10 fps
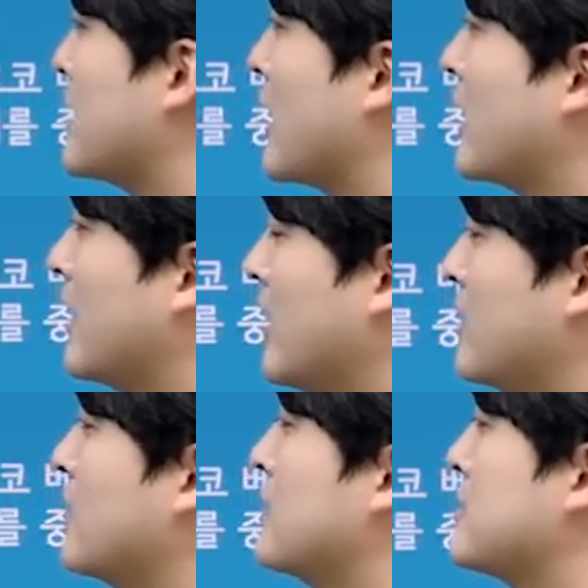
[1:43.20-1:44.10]
likely
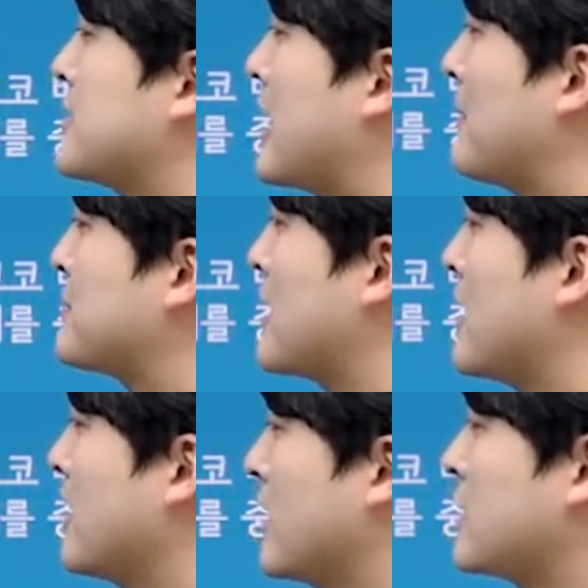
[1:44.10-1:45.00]
stop
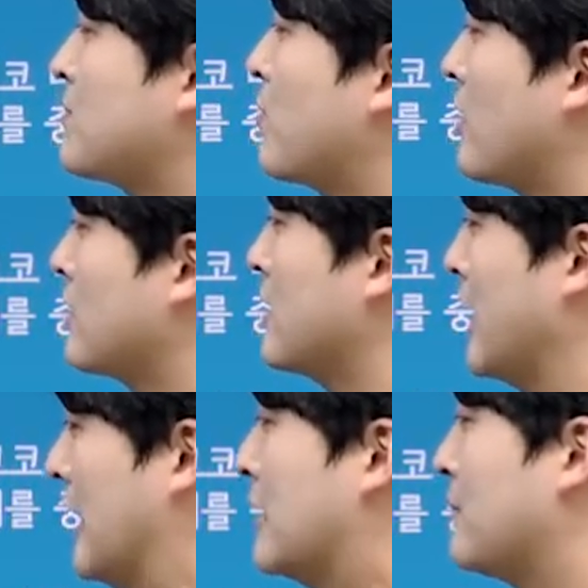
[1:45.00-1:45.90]
selling its product
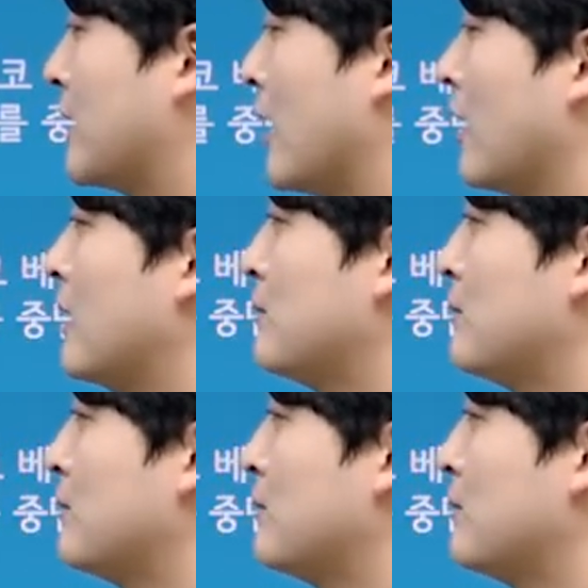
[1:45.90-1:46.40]
in입니다.